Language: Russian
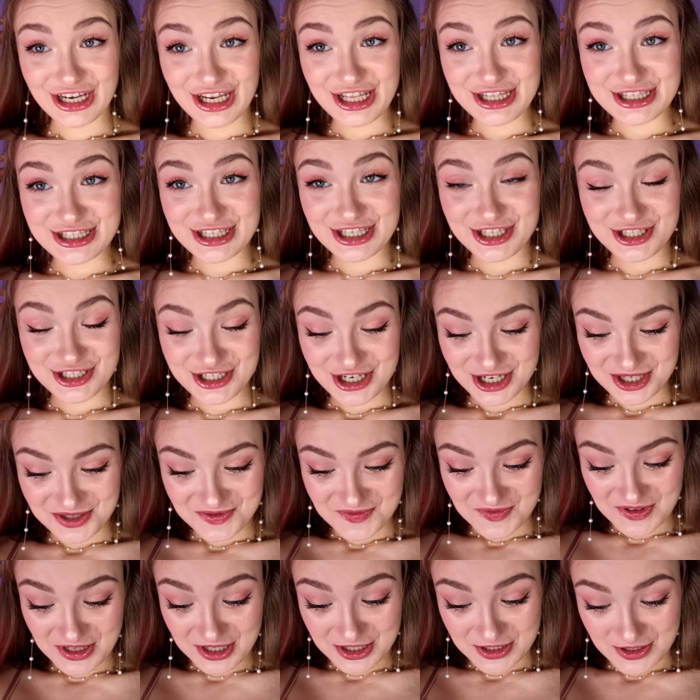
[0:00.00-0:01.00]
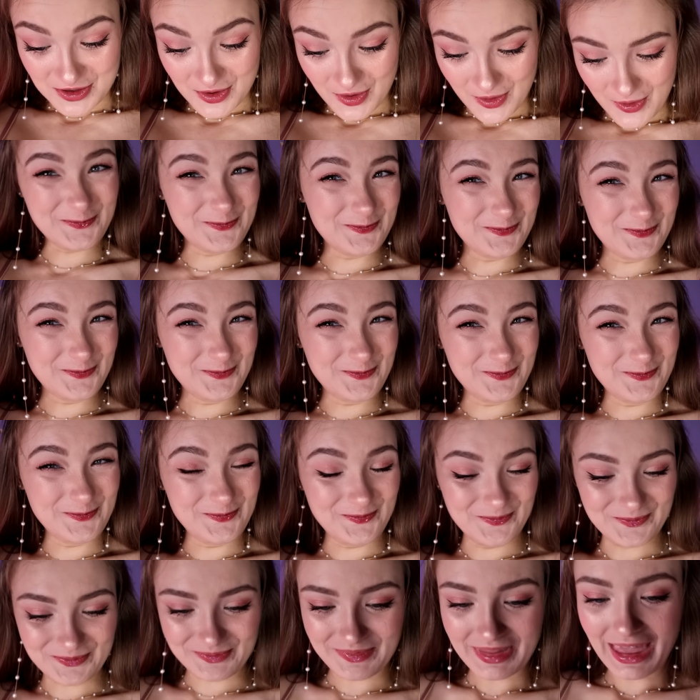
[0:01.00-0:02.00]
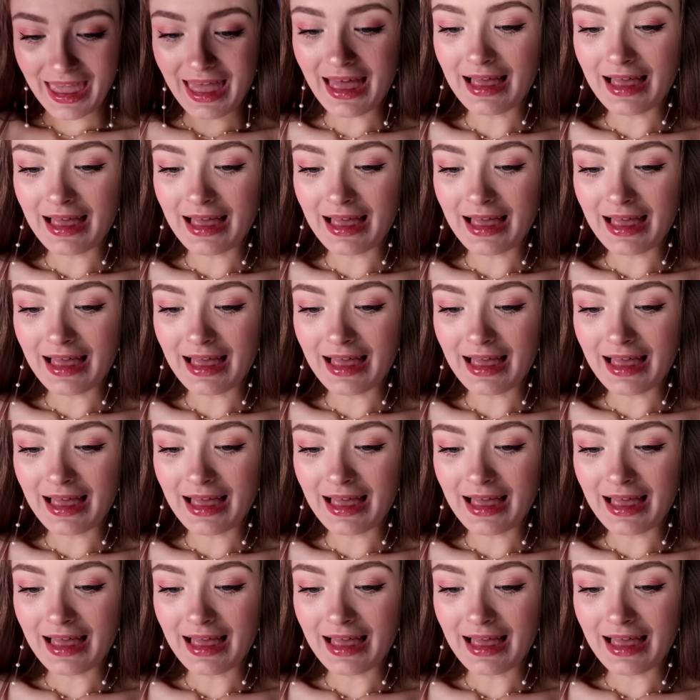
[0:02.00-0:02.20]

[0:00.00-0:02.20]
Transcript: 36 видео. М м-м. -м -м.